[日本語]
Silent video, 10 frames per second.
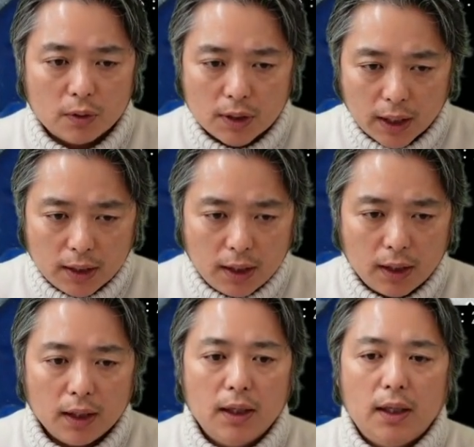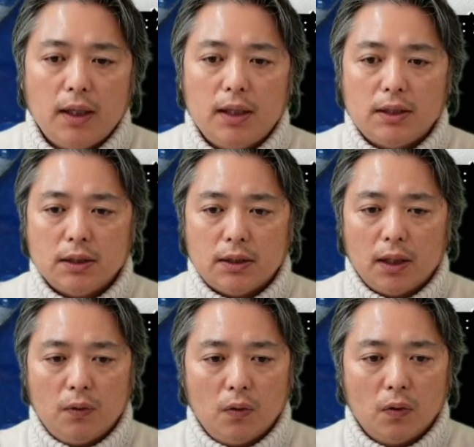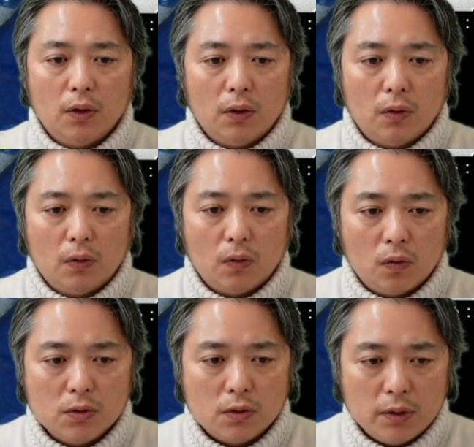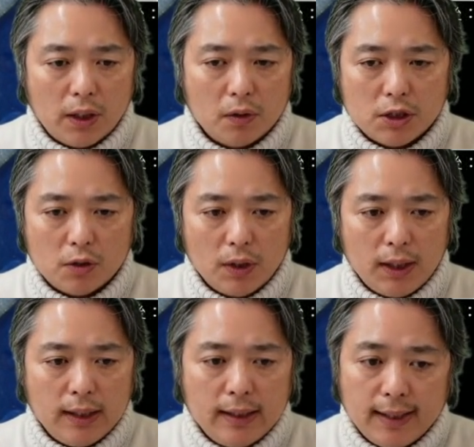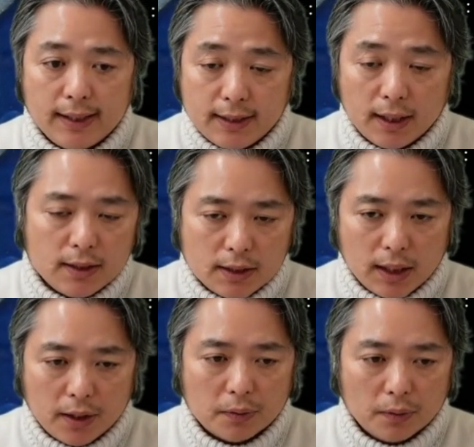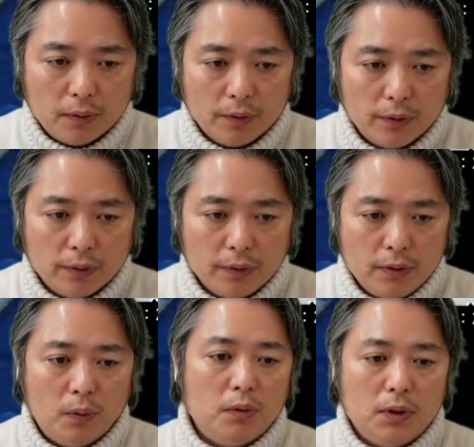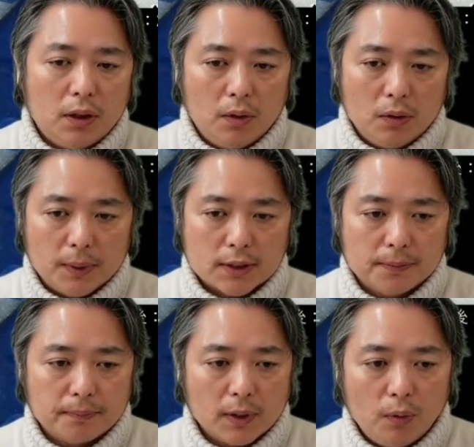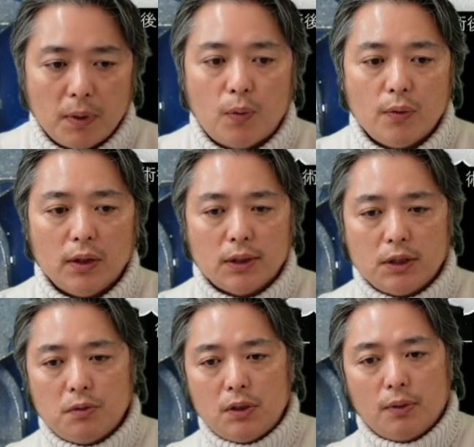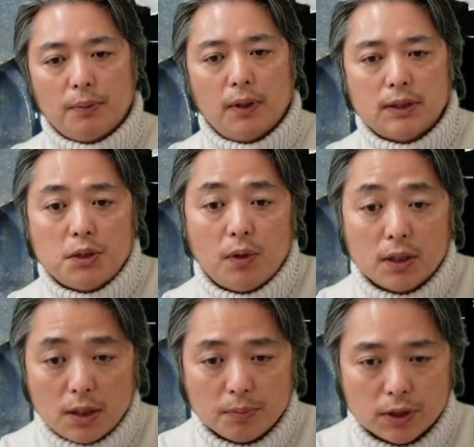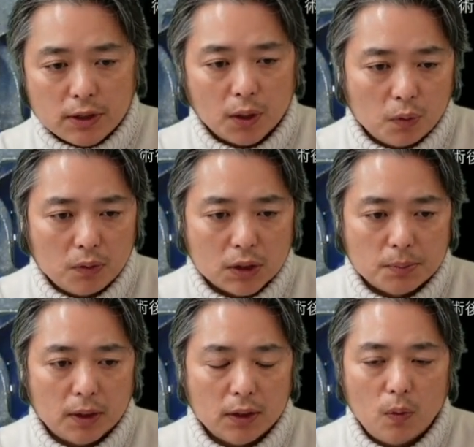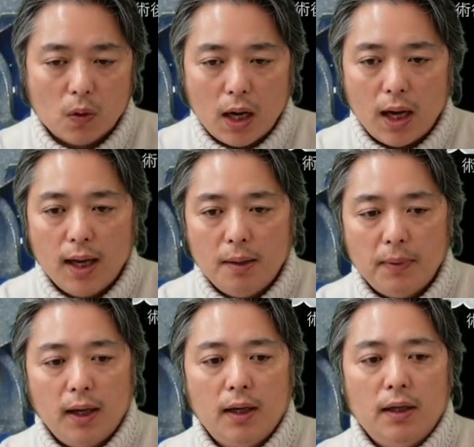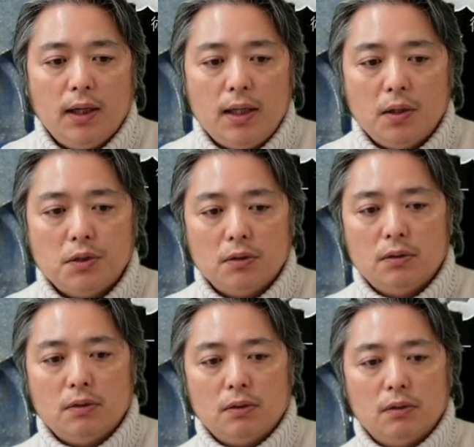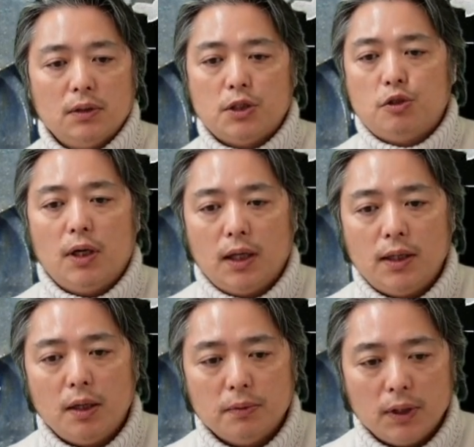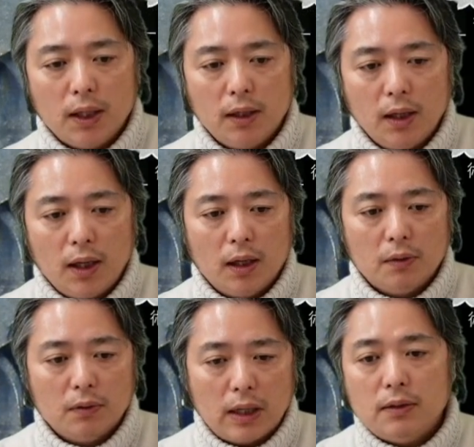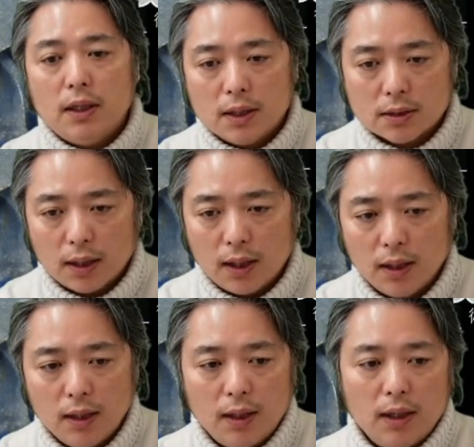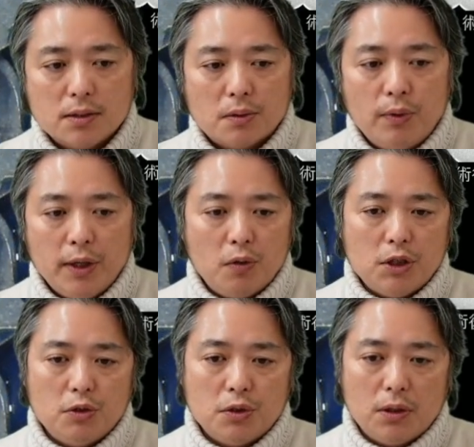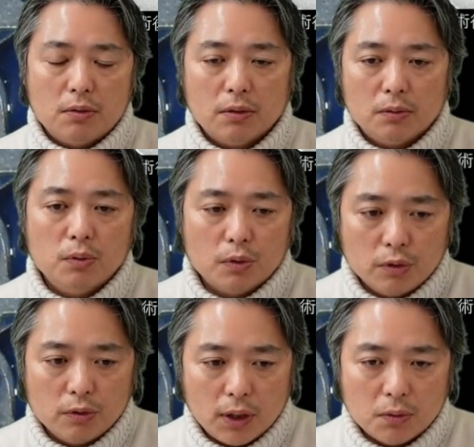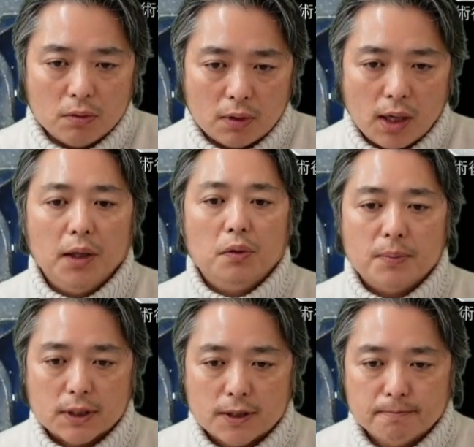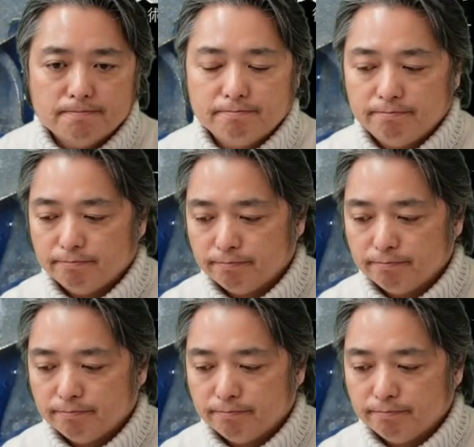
それだけで、え神経を温存できる治療に、えチャレンジできるということになっております。まあ、これ私にとっては、もう最初から全部神経を取ってしまった方が、まあ、やり直しのリスクがない分で、あの、楽なんですが、そこは医療人としての道徳だと考えております。